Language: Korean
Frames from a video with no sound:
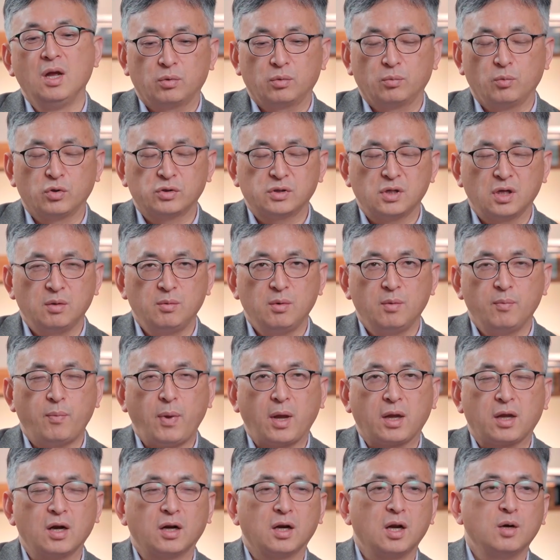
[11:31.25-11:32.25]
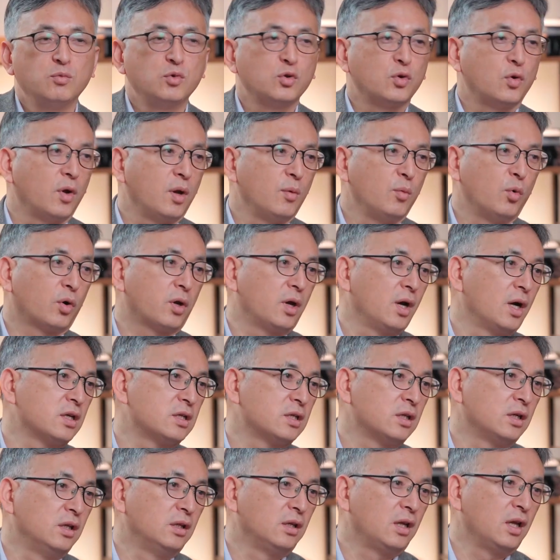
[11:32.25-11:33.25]
목사님이 백향나무 교회
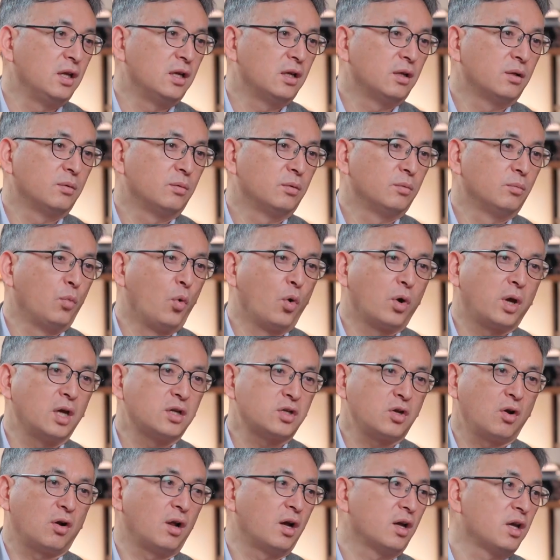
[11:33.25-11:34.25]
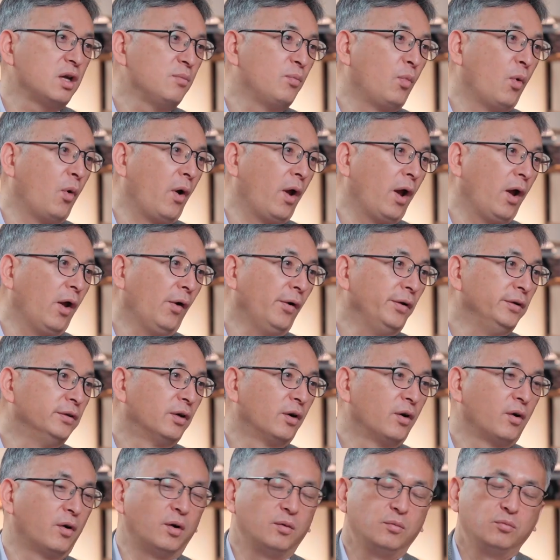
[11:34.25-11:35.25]
목회하시는데 목회 철학이 뭐예요?
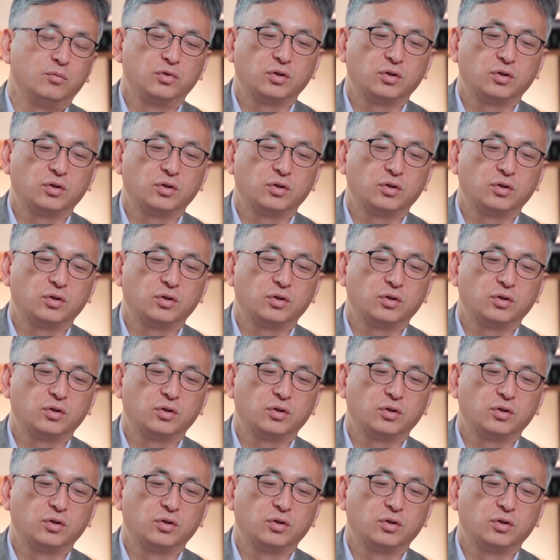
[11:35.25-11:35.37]
이런 걸 음.